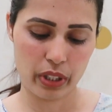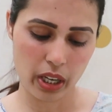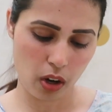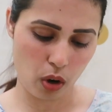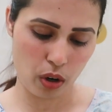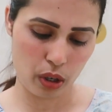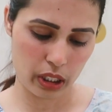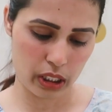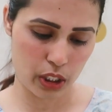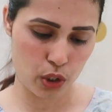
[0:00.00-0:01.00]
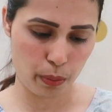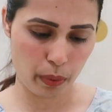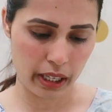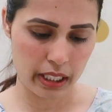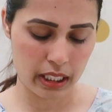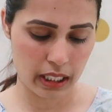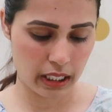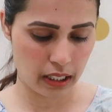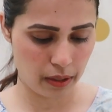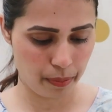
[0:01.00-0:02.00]
या और इसकी जो प्राइस
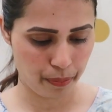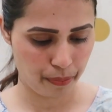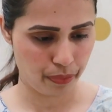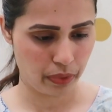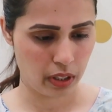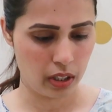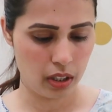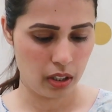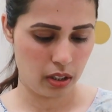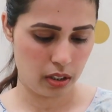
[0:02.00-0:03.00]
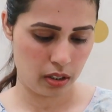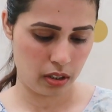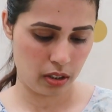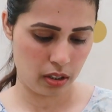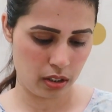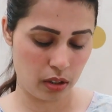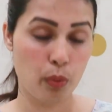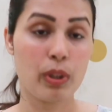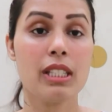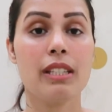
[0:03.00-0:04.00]
है
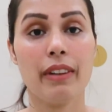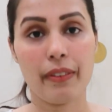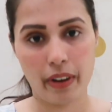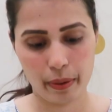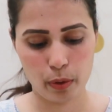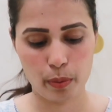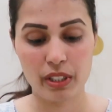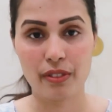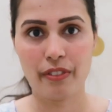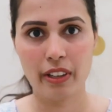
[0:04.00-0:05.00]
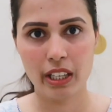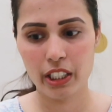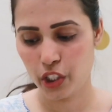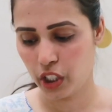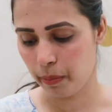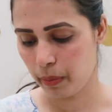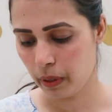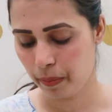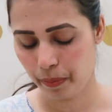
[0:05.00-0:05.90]
वन सेवेंटी फाइव रुपीज़ वेरी चीप